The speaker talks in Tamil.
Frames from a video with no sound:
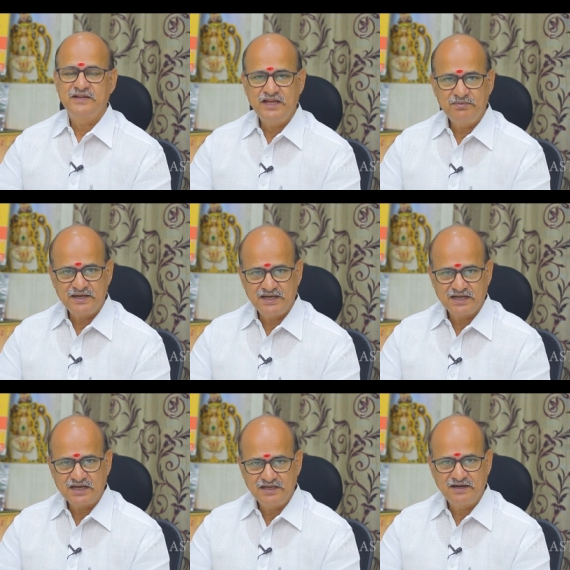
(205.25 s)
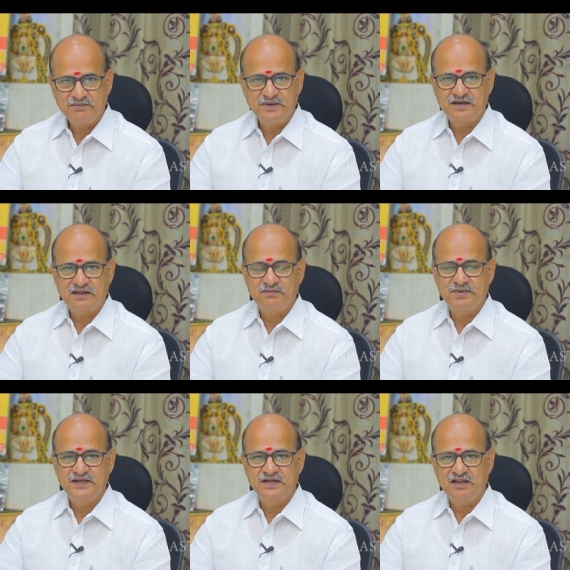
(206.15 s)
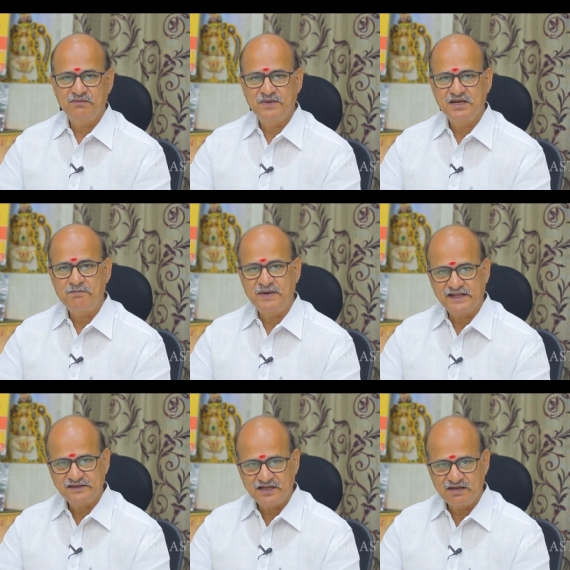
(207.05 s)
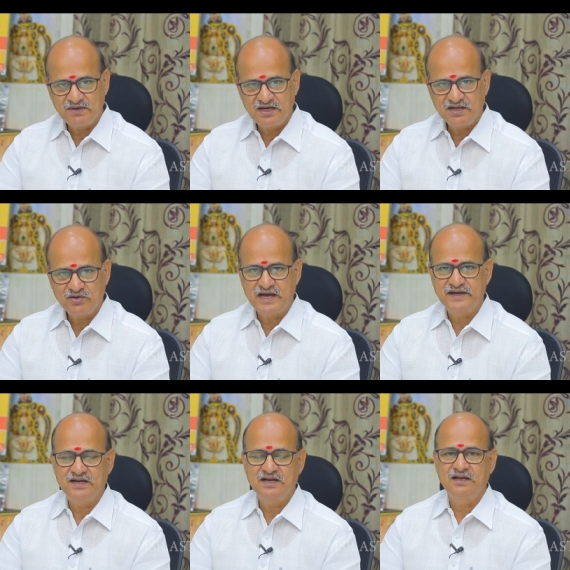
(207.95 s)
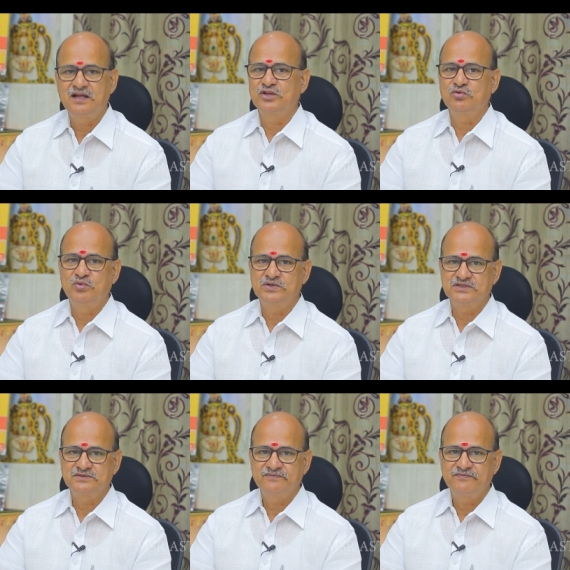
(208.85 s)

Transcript: தேய்பிறையில் கல்யாணம் பண்ணுறது அப்படிங்கிறது மிக மடத்தனமான காரியங்களில் அதுவும் ஒன்று